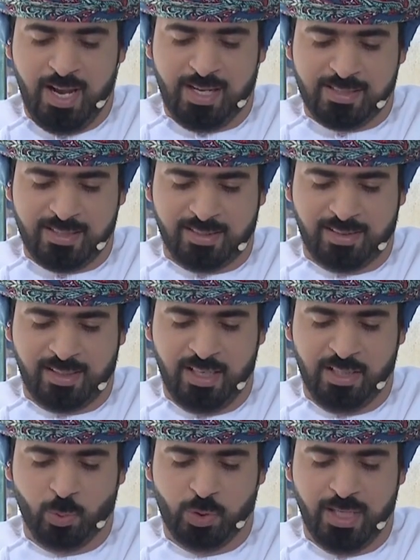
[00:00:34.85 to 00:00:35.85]

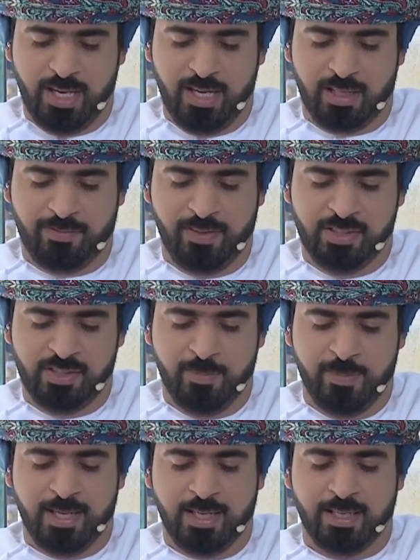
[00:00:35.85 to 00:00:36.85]
السلطنة تشارك في
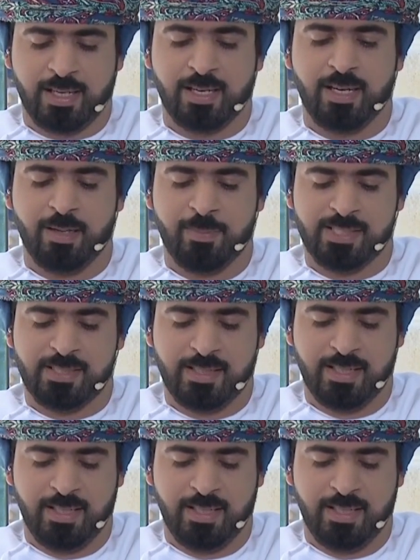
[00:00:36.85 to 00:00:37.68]
الاجتماع الخامس